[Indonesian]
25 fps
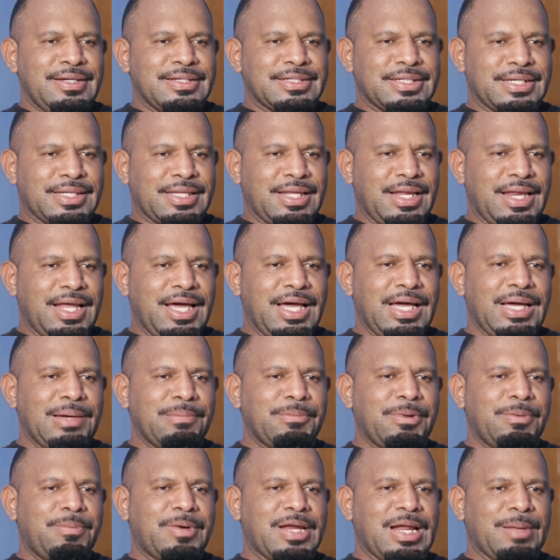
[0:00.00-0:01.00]
Setelah
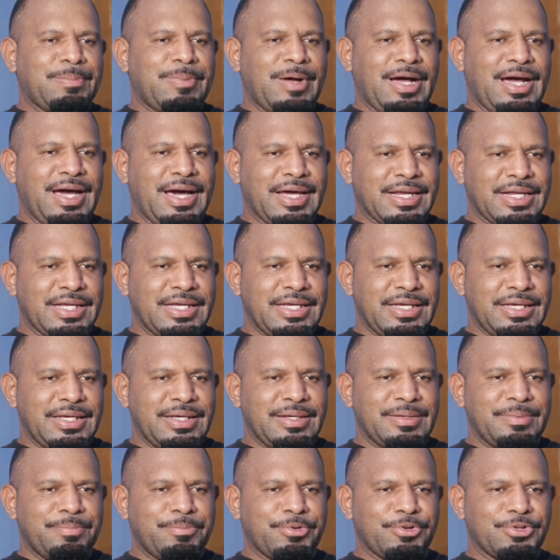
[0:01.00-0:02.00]
beberapa
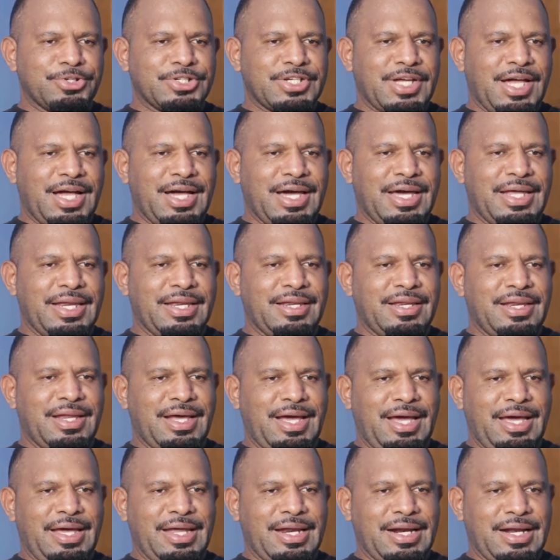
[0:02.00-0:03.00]
hari, perusahaan
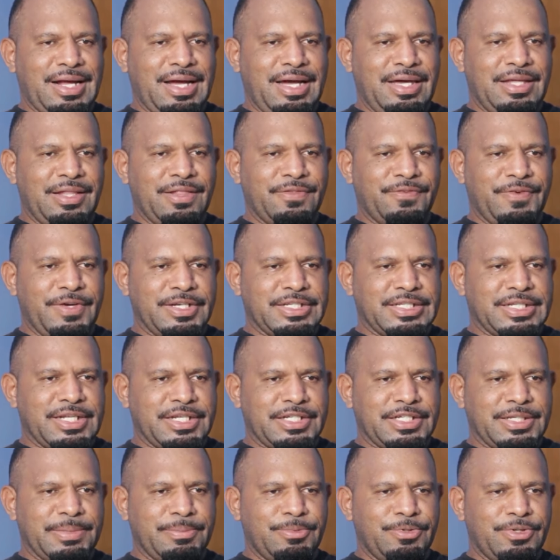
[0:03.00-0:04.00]
ARK Invest
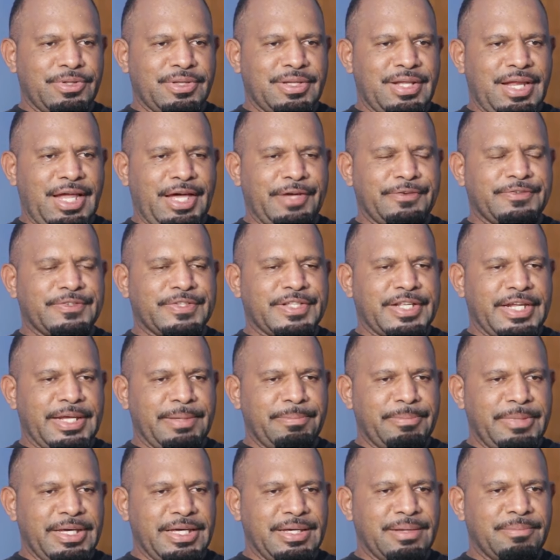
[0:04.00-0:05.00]
tersebut live
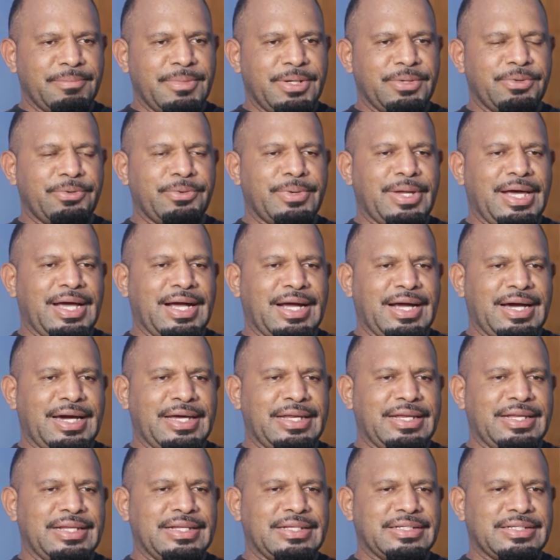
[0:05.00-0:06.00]
streaming
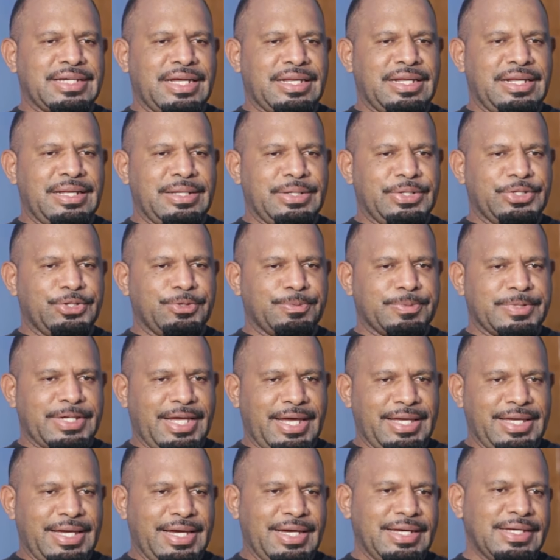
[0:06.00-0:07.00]
menggunakan channel YouTube
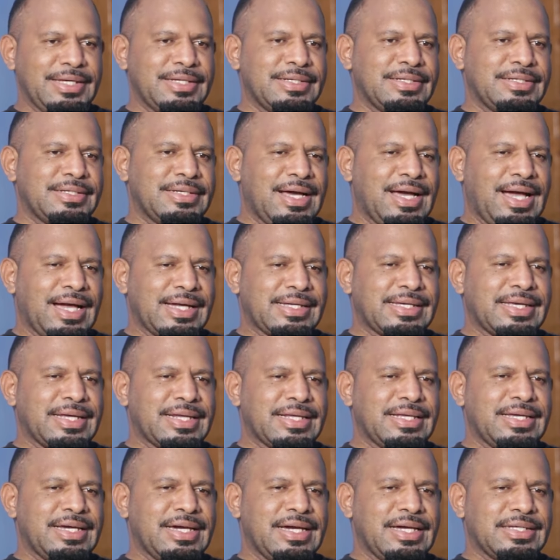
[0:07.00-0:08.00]
saya.
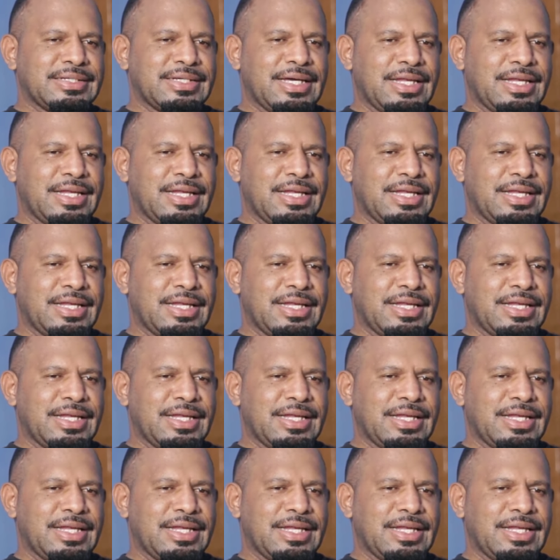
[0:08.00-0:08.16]
Akhirnya